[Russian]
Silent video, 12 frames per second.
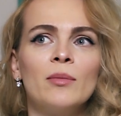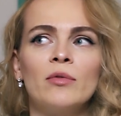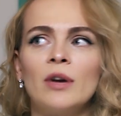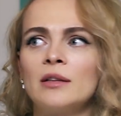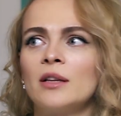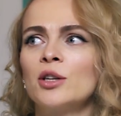
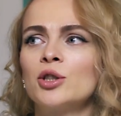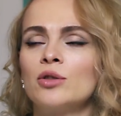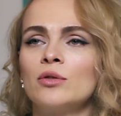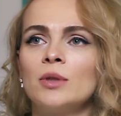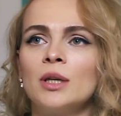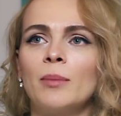Бывает так,
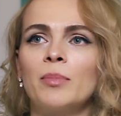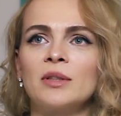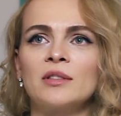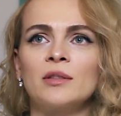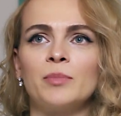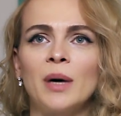что я
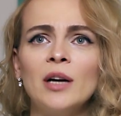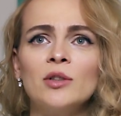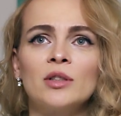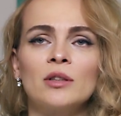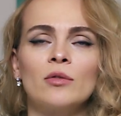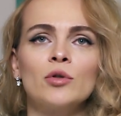
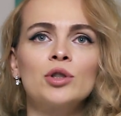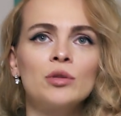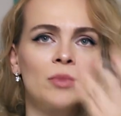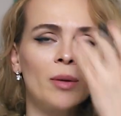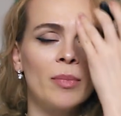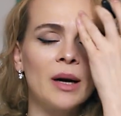просыпаюсь, и то, что
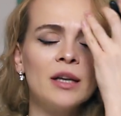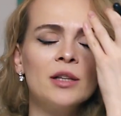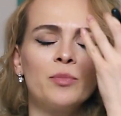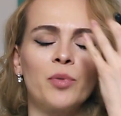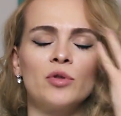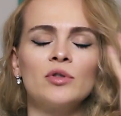мне болит
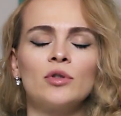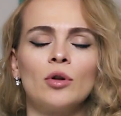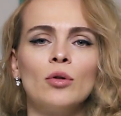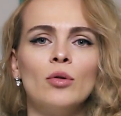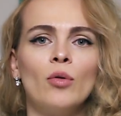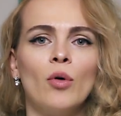просто
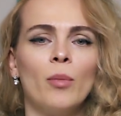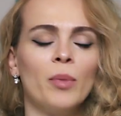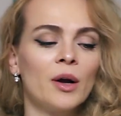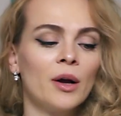лоб.